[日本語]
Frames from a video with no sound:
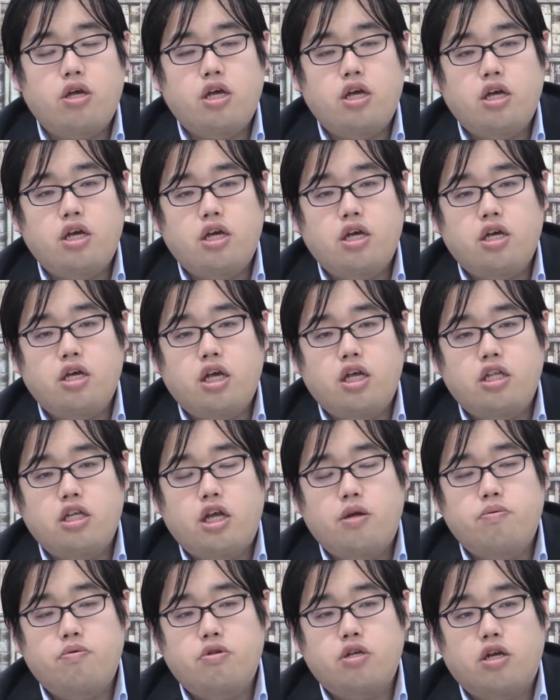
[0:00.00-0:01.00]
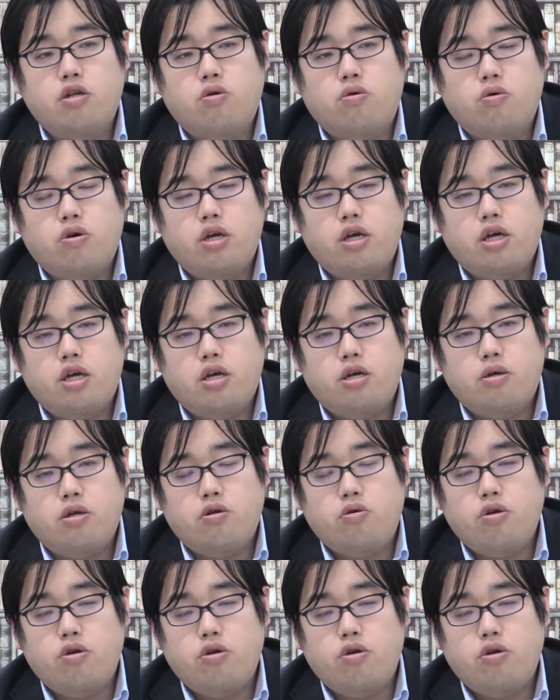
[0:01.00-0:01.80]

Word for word: えー、現代文など、えー、